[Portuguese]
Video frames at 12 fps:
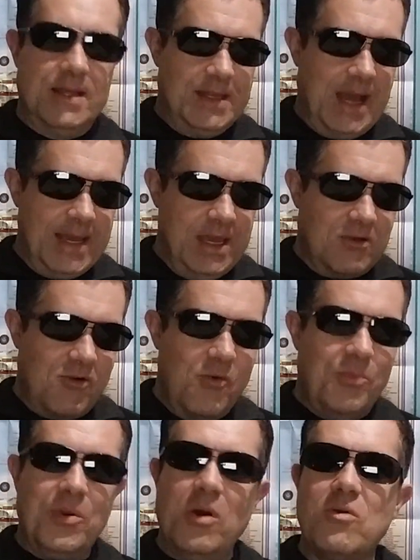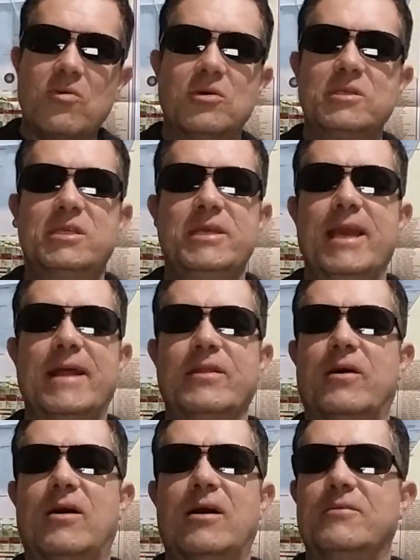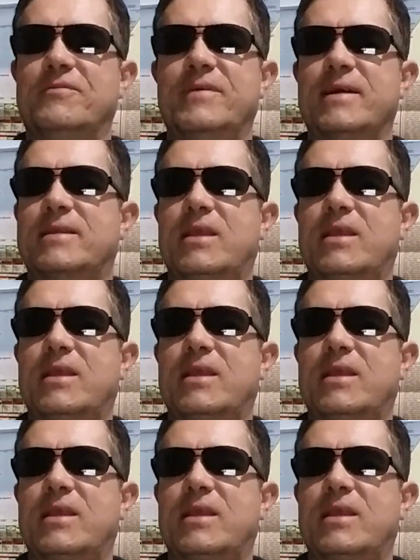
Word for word: Daí comprou cozinha nova,